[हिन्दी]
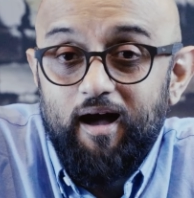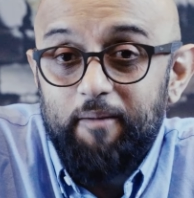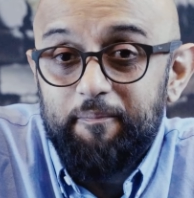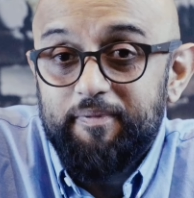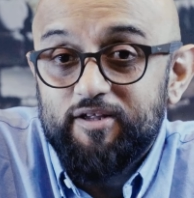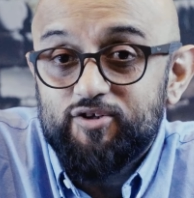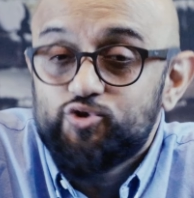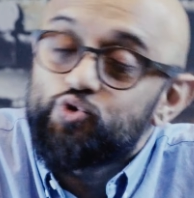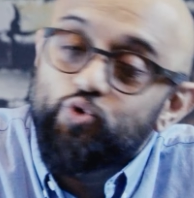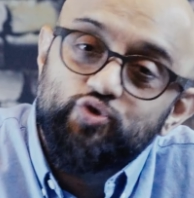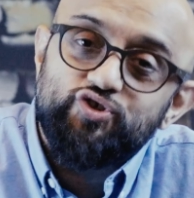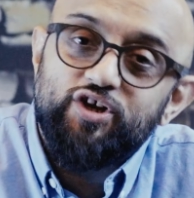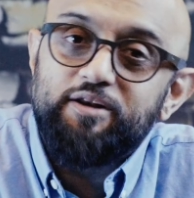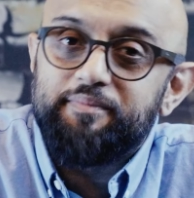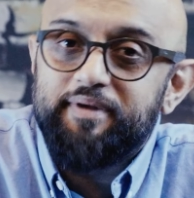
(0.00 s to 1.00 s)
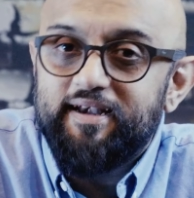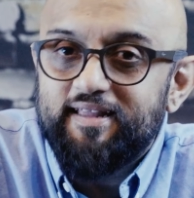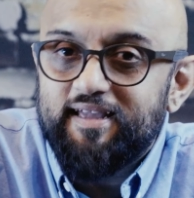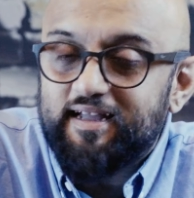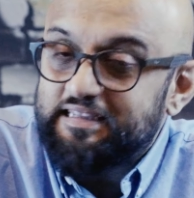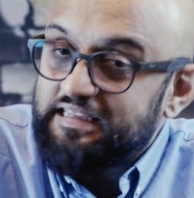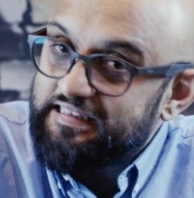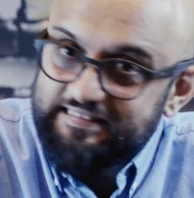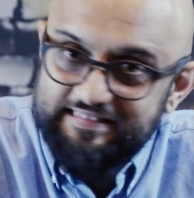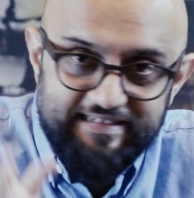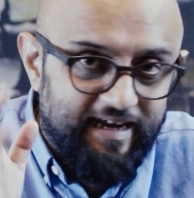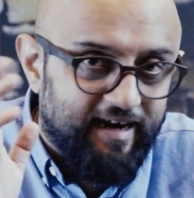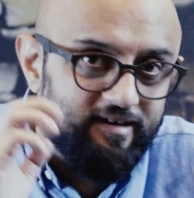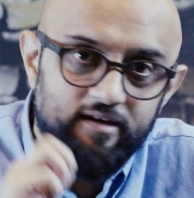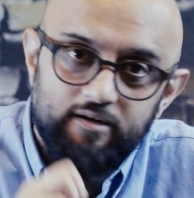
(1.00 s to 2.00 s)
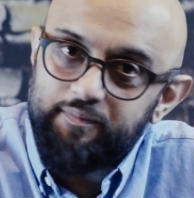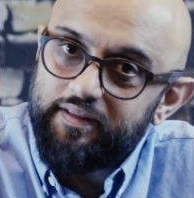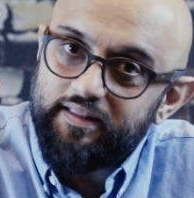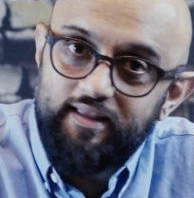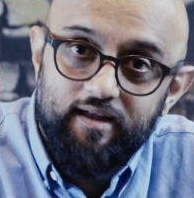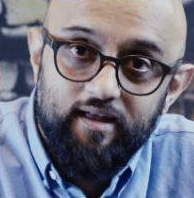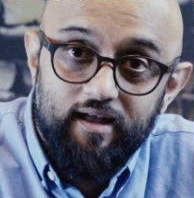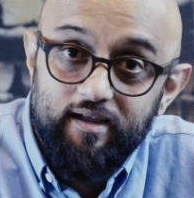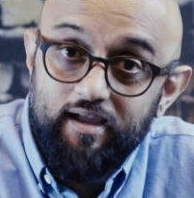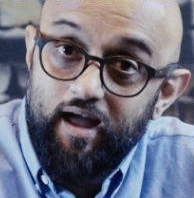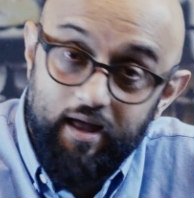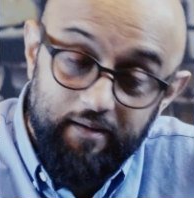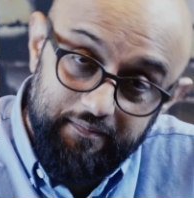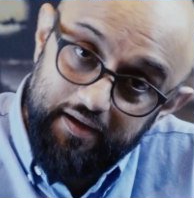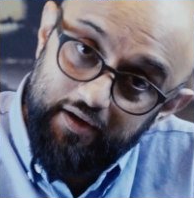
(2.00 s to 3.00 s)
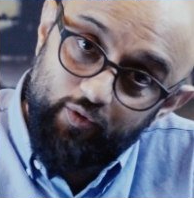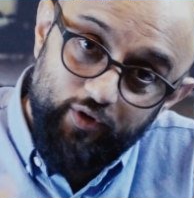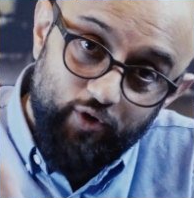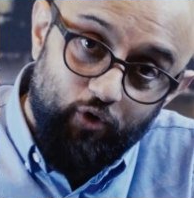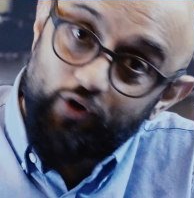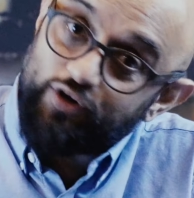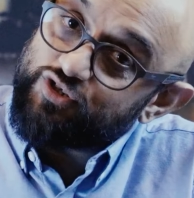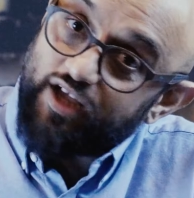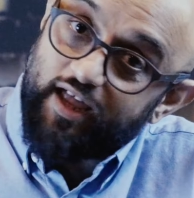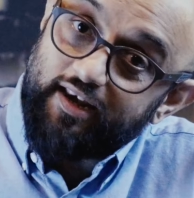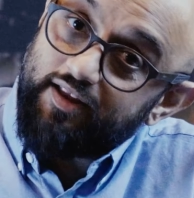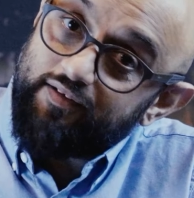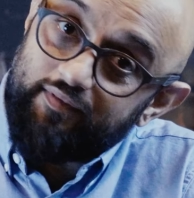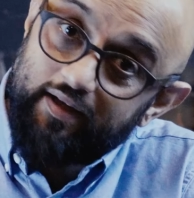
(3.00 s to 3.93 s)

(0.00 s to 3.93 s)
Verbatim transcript: अपने सोशल मीडिया के किसी हैंडल पे देखा कि आपके कोई और जानने